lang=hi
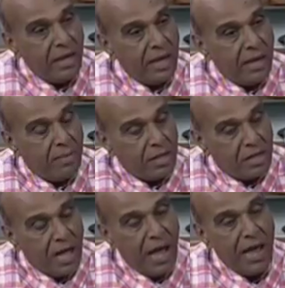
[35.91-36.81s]
ये
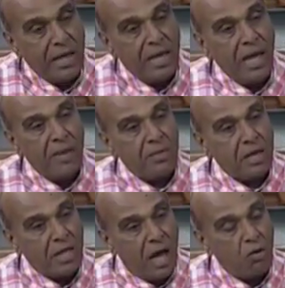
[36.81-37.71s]
मंशा है कि हम
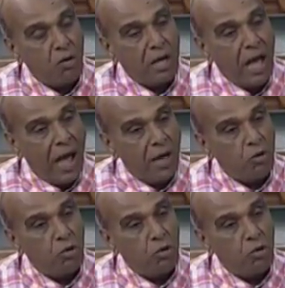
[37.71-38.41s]
किसानों की आय